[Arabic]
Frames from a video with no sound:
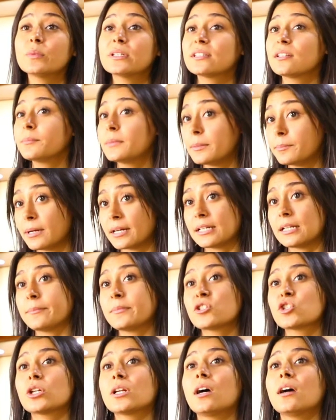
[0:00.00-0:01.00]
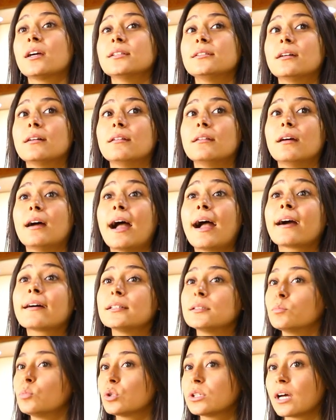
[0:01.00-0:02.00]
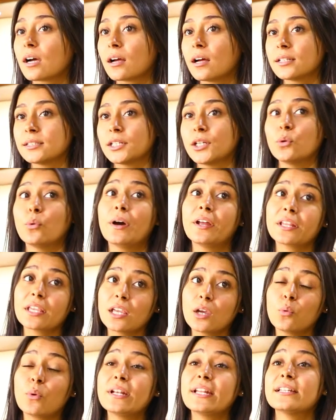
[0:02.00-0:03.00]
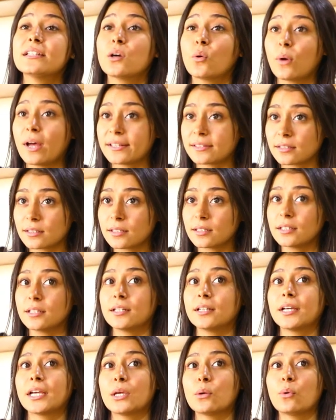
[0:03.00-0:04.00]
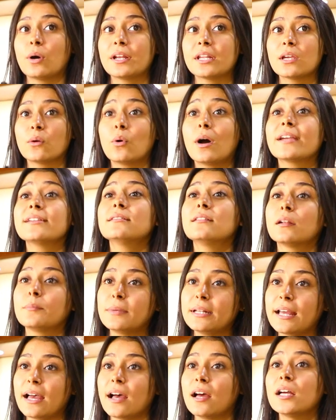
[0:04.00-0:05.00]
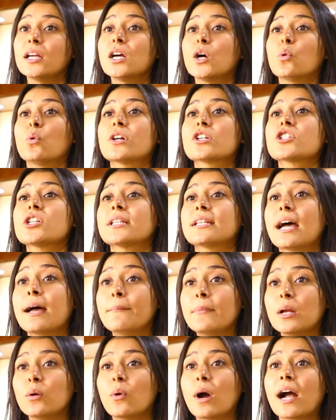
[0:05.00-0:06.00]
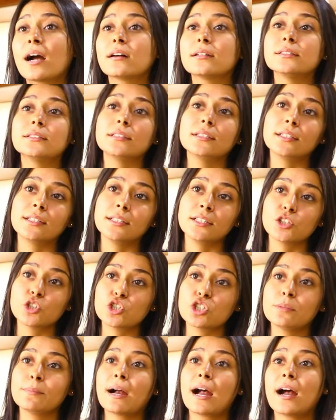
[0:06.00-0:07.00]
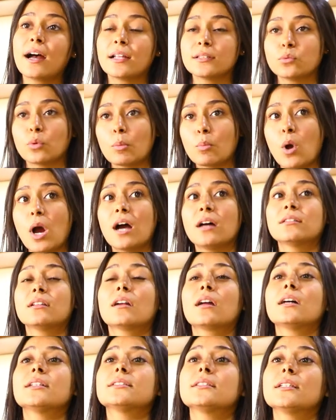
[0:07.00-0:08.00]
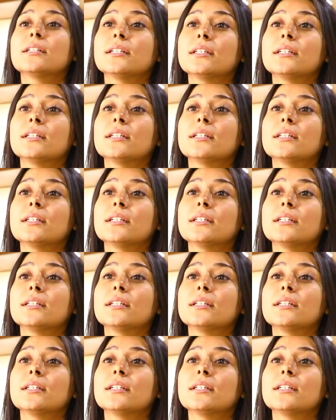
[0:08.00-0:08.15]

من ضمن برنامجنا أيضا عقد ملتقات حوارية وندوات آه، حوارية وأيضا منها ورشة عمل وعقد آه، اجتماعات ومحاضرات